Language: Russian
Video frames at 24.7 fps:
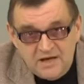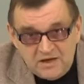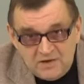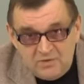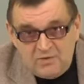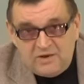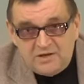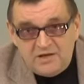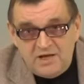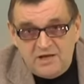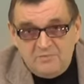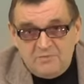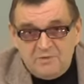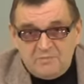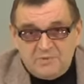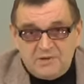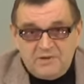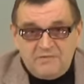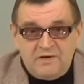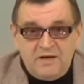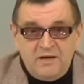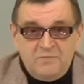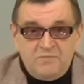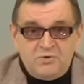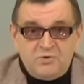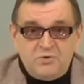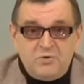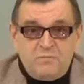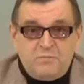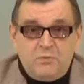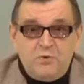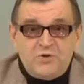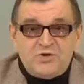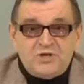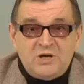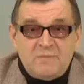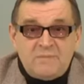Ну, о ней мы поговорим чуть
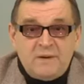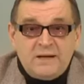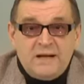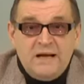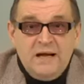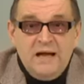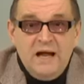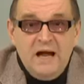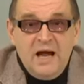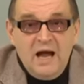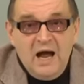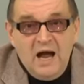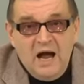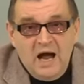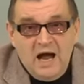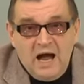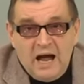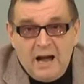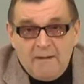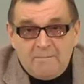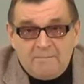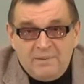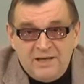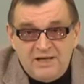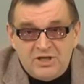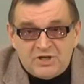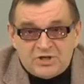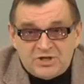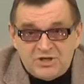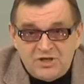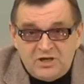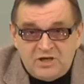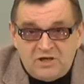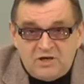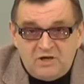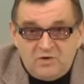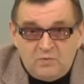позже, а пока о
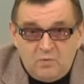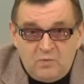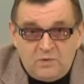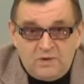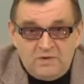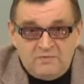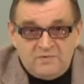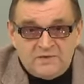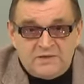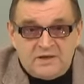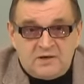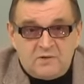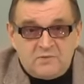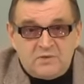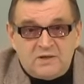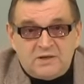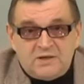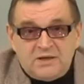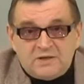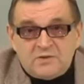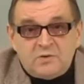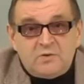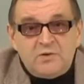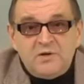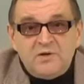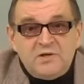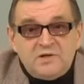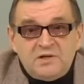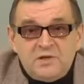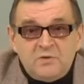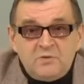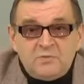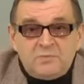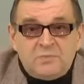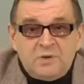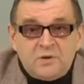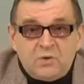ближних углеводородах, которые не
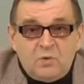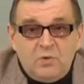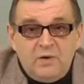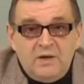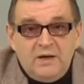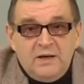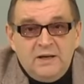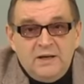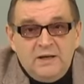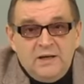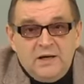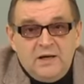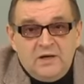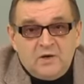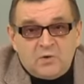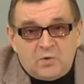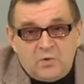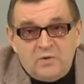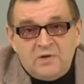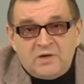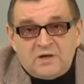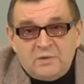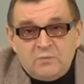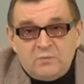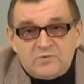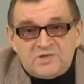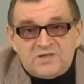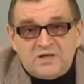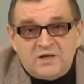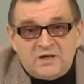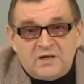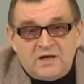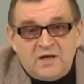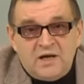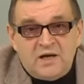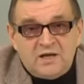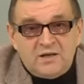дают покоя кое-кому за
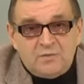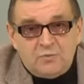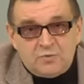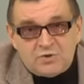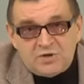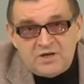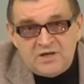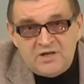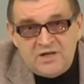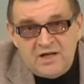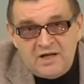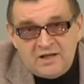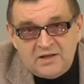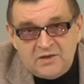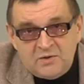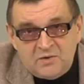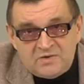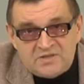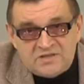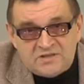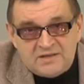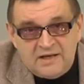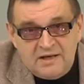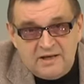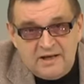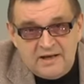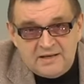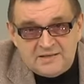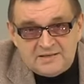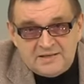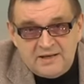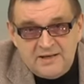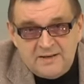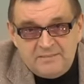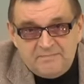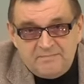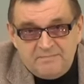океаном уже не одно
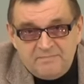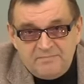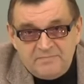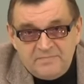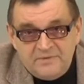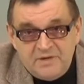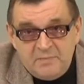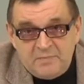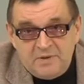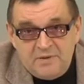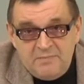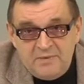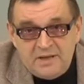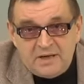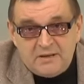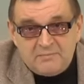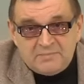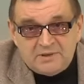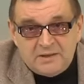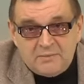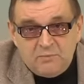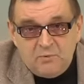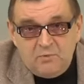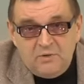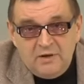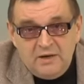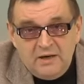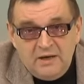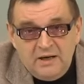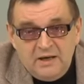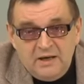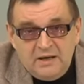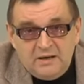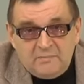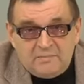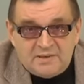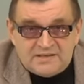столетие. И примером тому
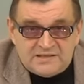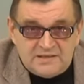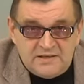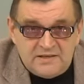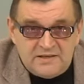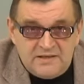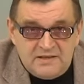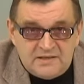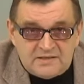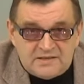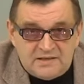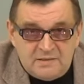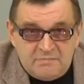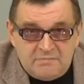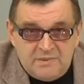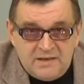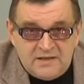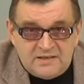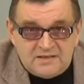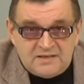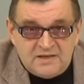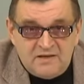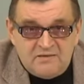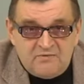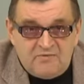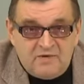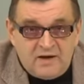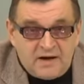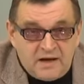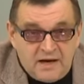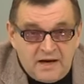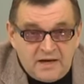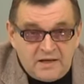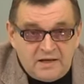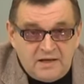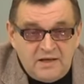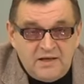последние события в
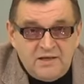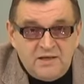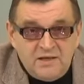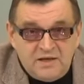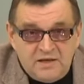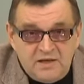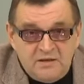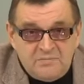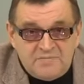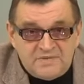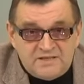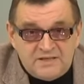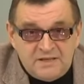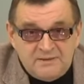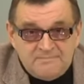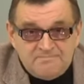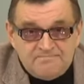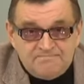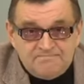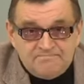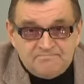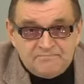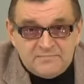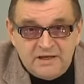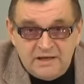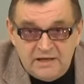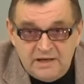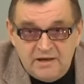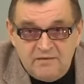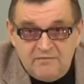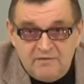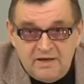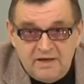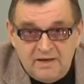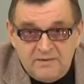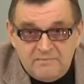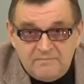Ираке, Египте,
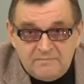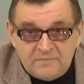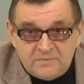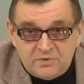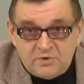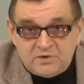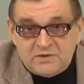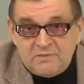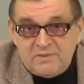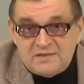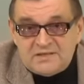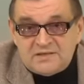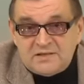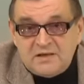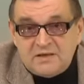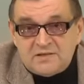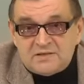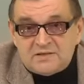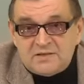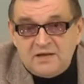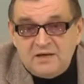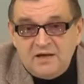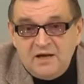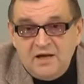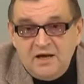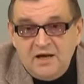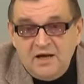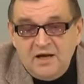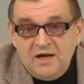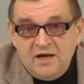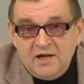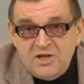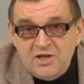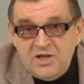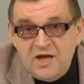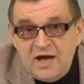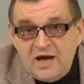Ливии. Кто там остался
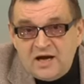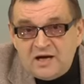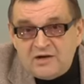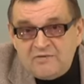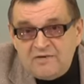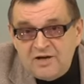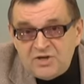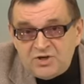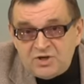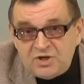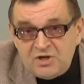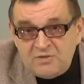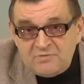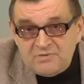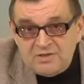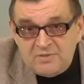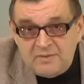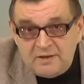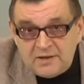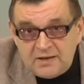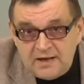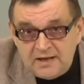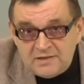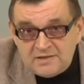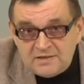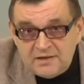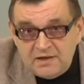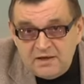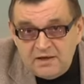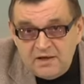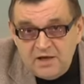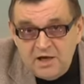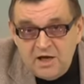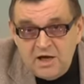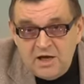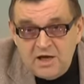неохваченным демократией?